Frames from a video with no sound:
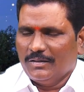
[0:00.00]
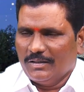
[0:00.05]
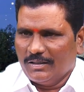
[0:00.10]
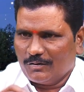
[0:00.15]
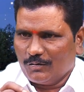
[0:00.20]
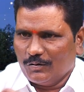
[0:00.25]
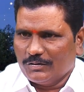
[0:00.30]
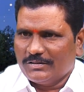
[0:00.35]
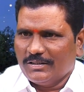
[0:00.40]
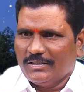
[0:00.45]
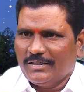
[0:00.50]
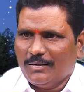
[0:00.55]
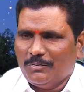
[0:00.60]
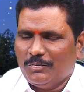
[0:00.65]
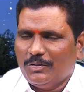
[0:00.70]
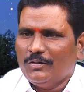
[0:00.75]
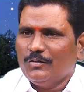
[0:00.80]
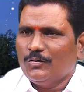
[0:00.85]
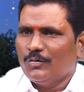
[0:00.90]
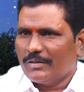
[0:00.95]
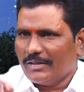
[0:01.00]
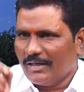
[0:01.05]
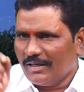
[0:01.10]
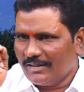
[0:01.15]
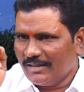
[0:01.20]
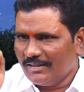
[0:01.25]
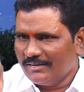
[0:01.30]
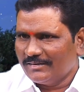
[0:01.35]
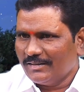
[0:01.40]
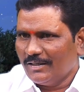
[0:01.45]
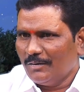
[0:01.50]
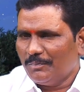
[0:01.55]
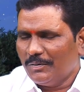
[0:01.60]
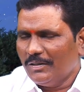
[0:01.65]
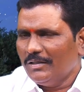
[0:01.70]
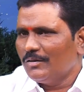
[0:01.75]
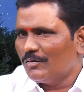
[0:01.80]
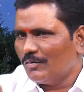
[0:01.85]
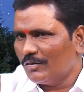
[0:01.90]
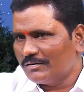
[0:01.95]
నీకు వచ్చిన డబ్బులు నువ్వు
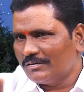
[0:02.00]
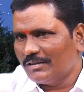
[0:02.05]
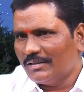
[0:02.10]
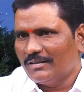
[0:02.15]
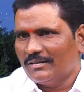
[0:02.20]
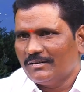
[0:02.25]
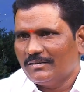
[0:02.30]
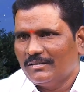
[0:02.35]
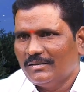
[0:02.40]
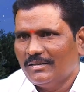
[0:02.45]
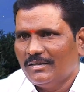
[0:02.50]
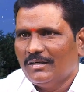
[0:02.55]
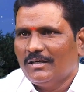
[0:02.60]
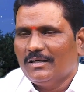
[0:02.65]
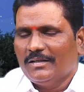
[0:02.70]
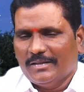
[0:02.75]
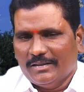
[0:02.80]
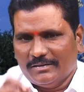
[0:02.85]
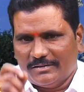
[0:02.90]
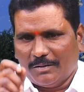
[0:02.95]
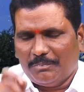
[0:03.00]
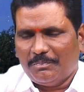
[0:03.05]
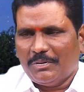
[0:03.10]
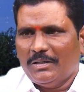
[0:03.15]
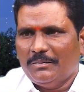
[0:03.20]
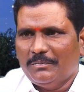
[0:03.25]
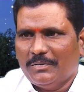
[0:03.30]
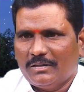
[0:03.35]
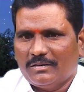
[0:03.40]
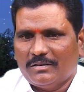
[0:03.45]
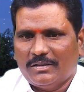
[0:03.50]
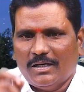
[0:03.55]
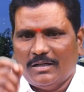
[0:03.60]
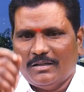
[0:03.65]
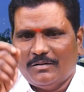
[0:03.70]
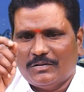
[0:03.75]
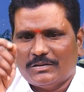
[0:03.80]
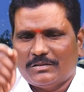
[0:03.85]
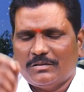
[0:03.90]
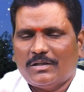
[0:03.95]
కేటాయించినప్పుడే నీకు వస్తుంది నేను చెప్పాలి మీరు
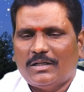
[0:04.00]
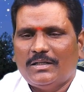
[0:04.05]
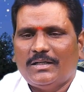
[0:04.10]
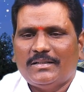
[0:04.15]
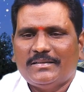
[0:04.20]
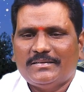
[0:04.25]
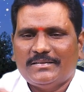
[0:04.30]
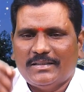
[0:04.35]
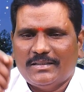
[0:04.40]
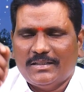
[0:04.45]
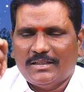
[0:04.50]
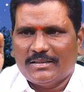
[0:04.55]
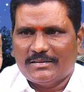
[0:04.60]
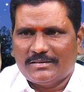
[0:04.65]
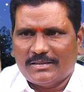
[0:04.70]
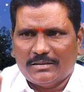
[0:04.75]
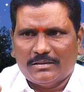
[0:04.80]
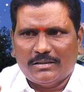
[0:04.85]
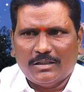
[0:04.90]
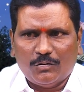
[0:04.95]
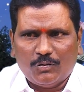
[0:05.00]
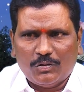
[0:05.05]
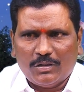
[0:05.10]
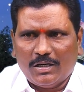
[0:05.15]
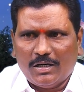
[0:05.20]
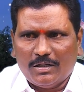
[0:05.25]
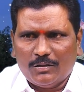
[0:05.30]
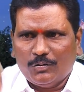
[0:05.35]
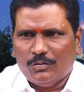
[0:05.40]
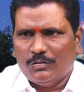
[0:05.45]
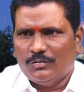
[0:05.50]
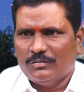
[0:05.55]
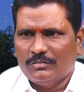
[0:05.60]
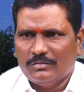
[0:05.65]
నేను విశ్వ కళ్యాణం చేయడానికి సిద్ధంగా ఉన్నాను